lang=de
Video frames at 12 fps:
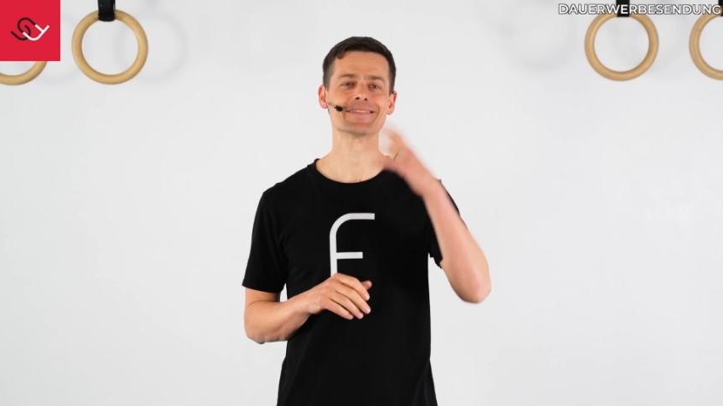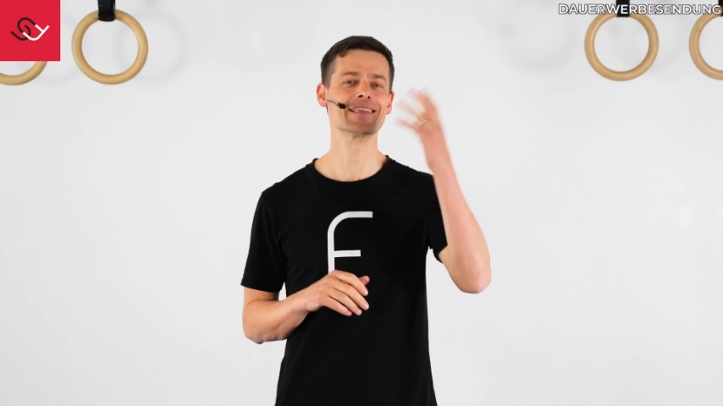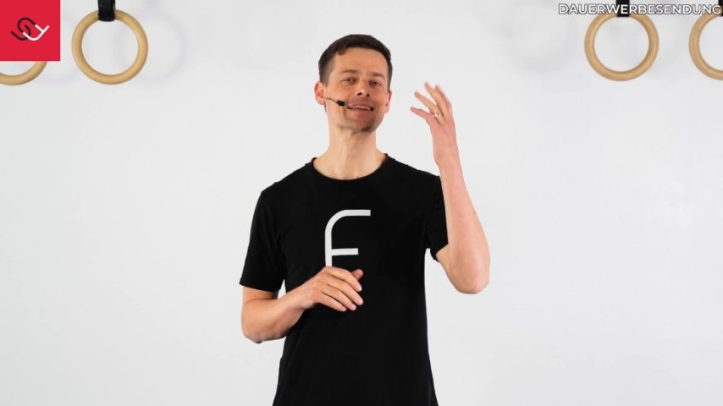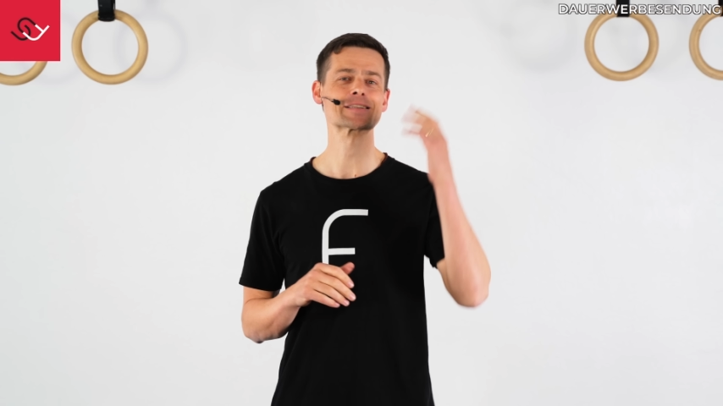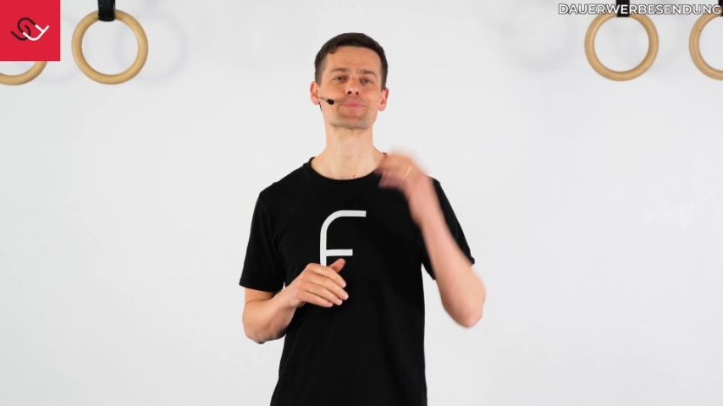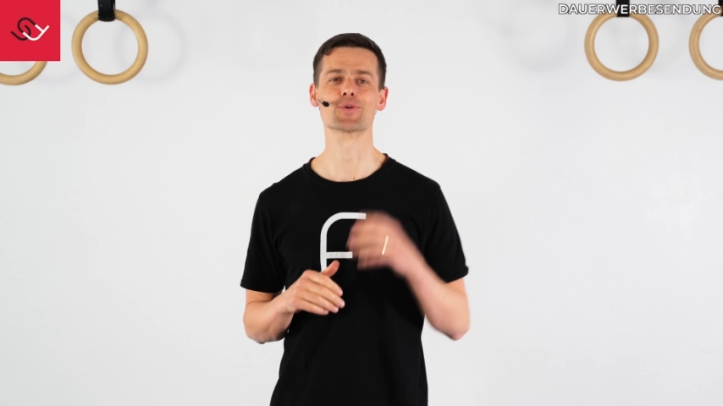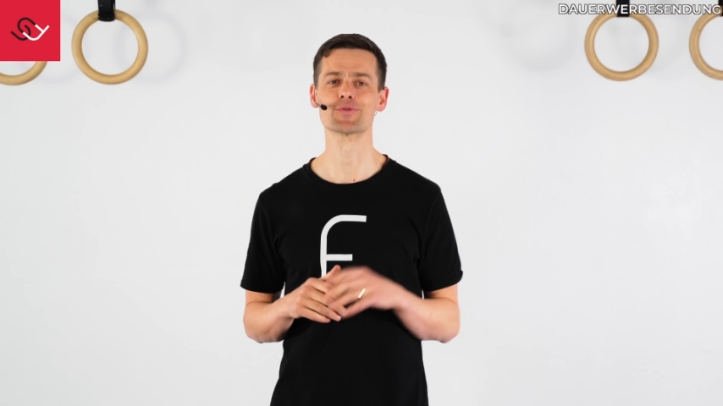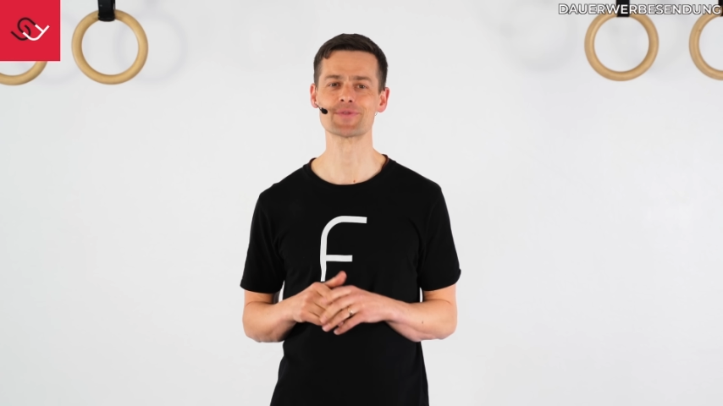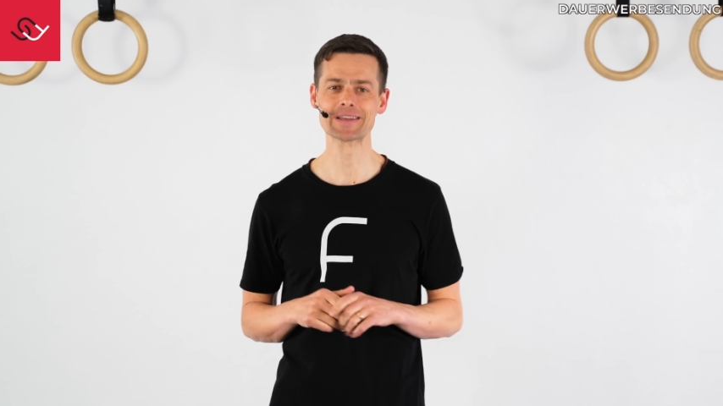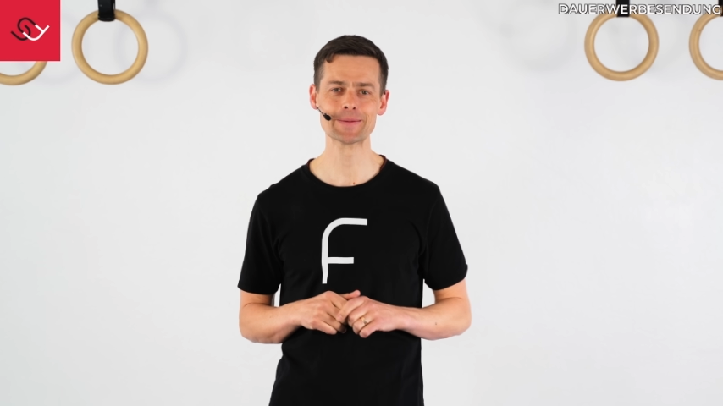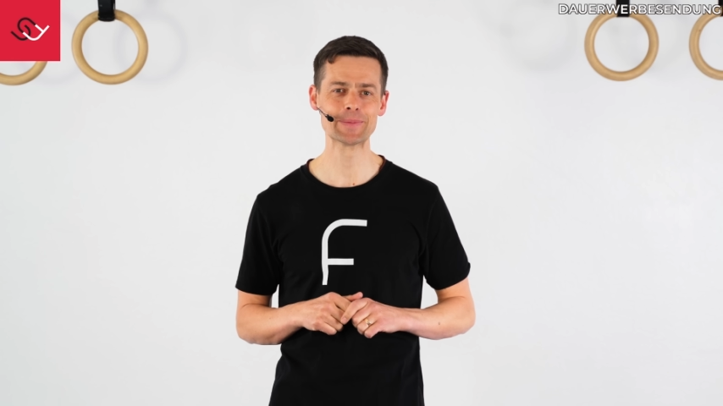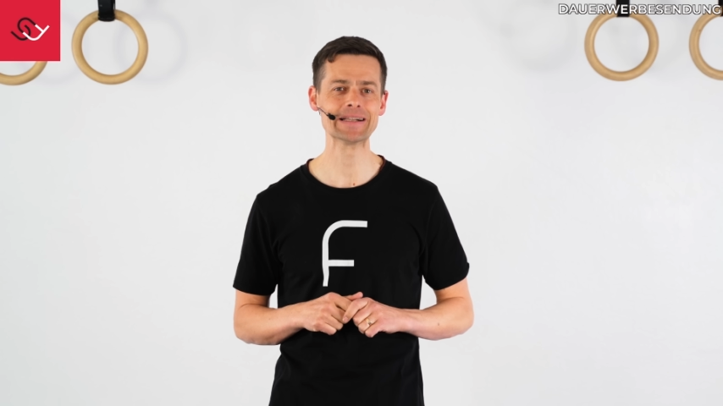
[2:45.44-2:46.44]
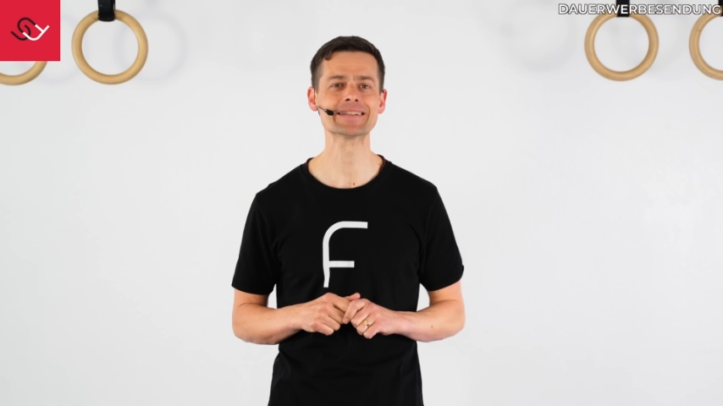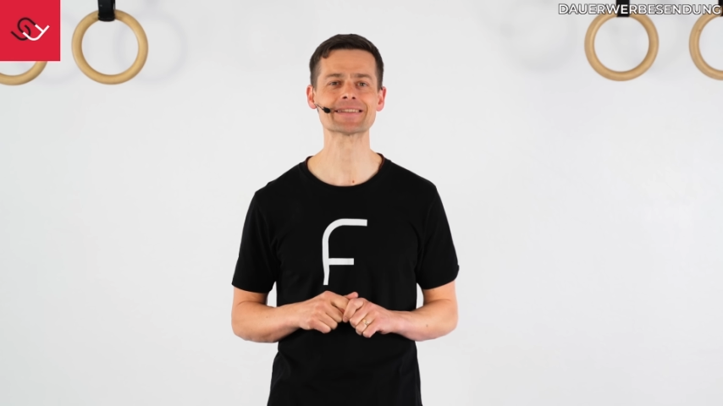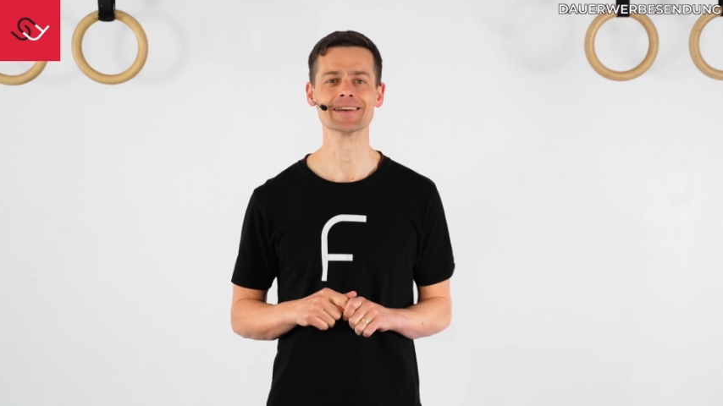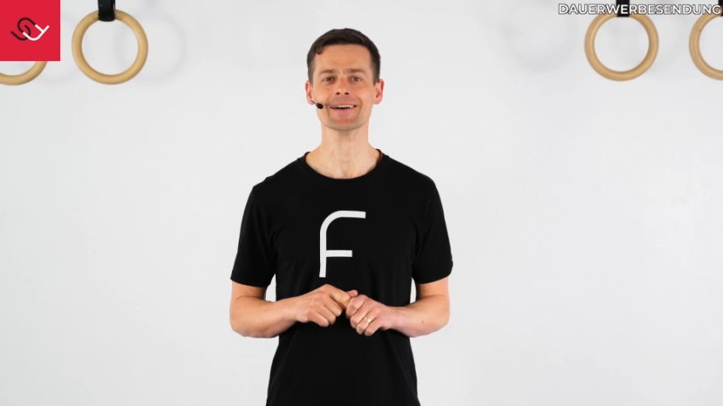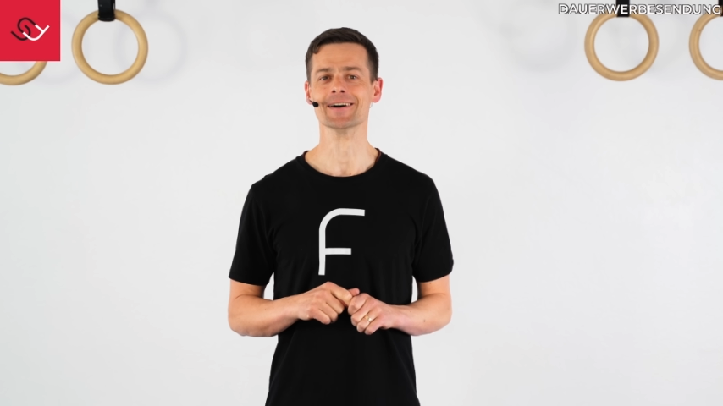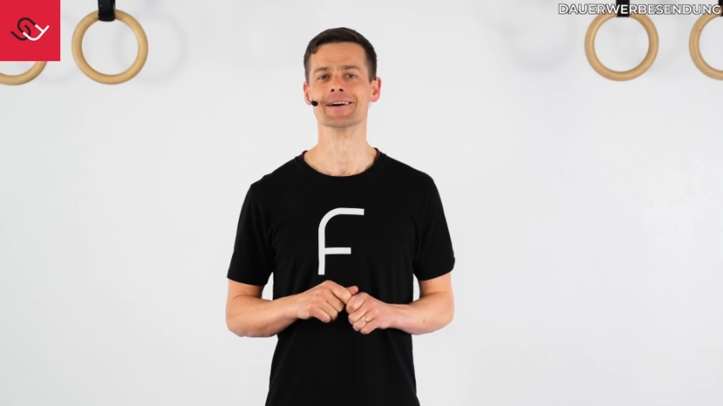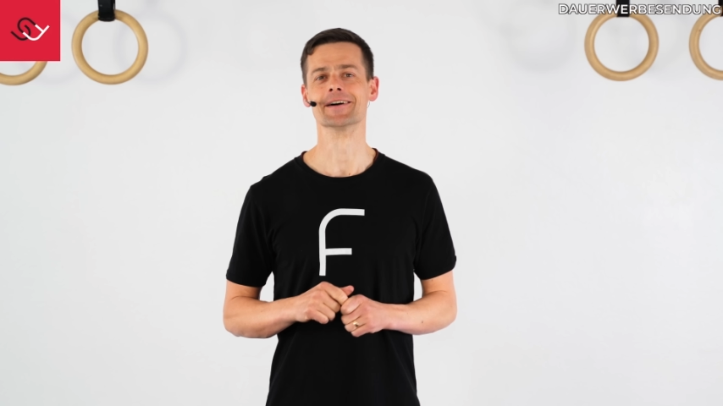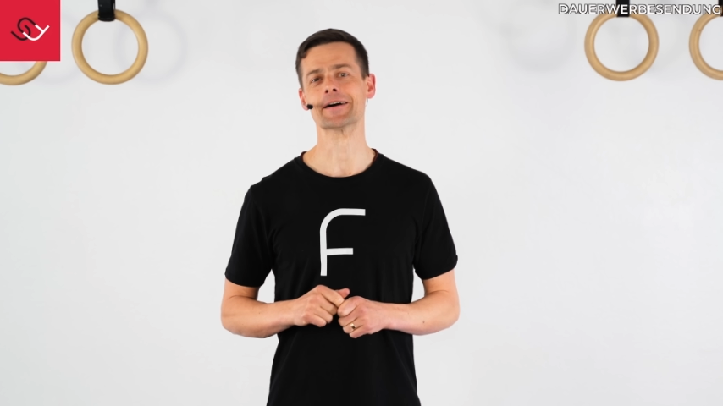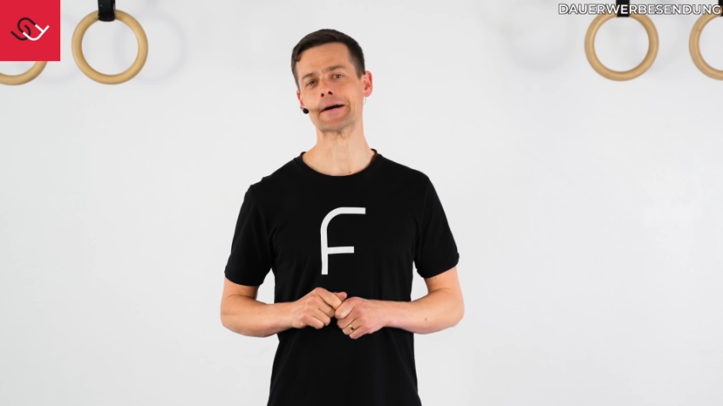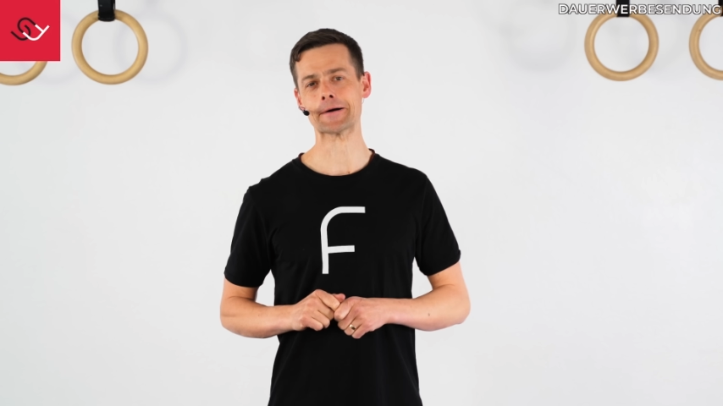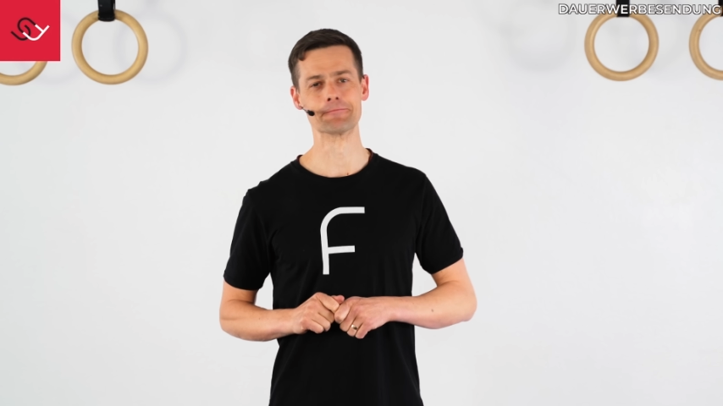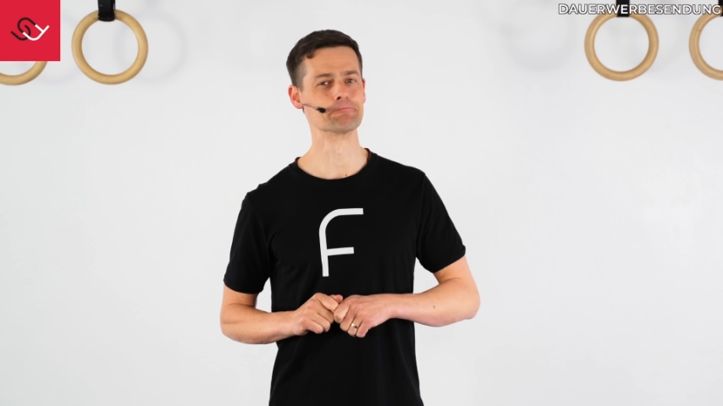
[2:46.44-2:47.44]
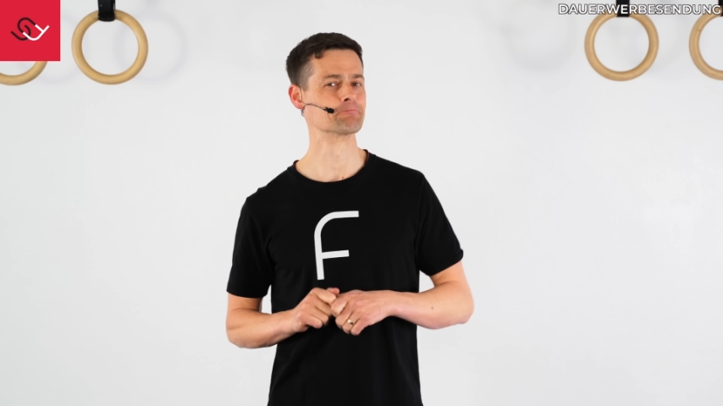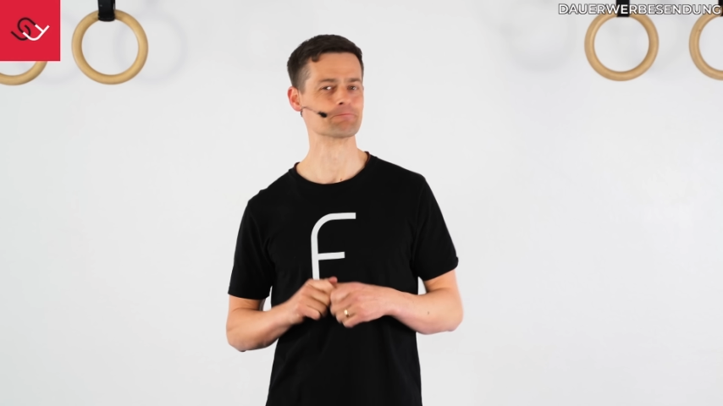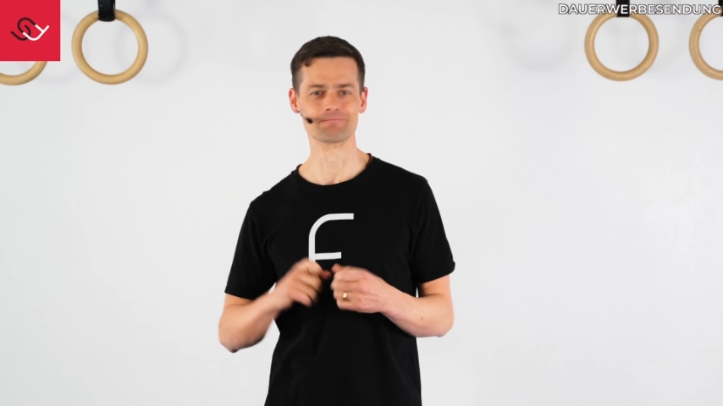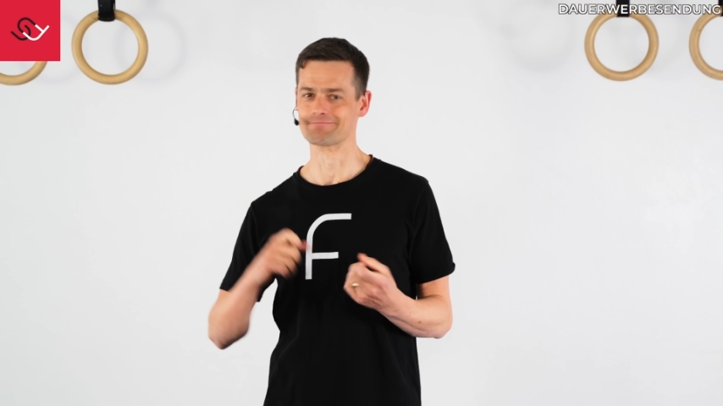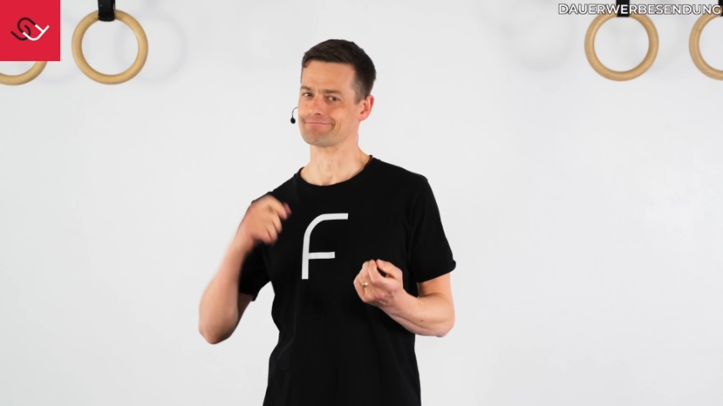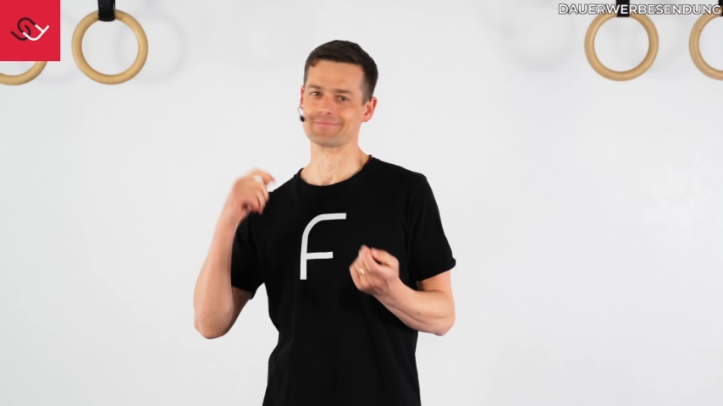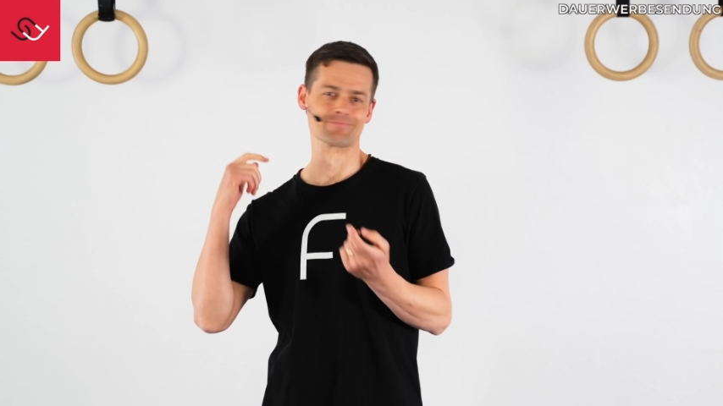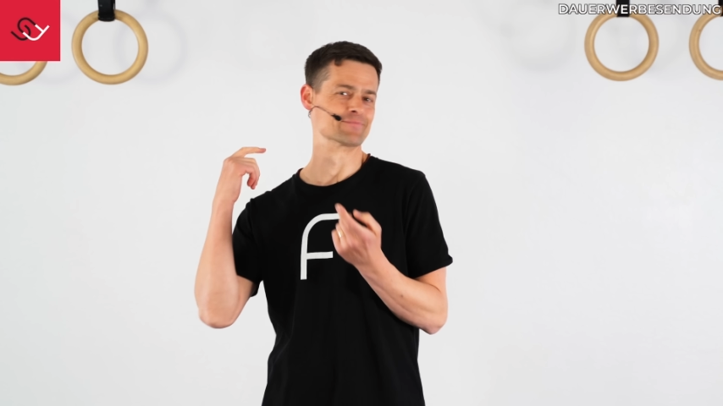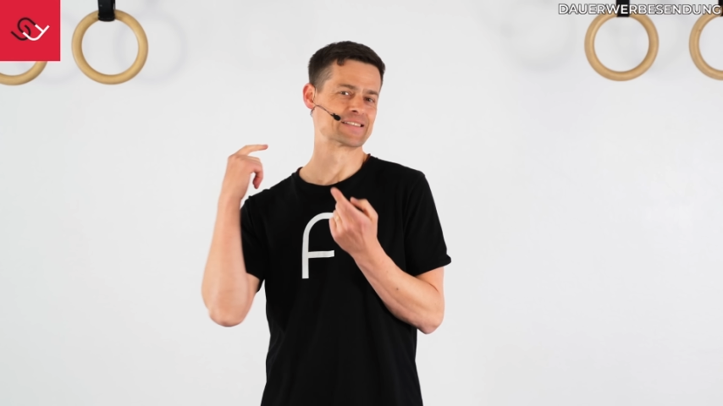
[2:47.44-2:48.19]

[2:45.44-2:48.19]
ein nettes Profilbild, ähm,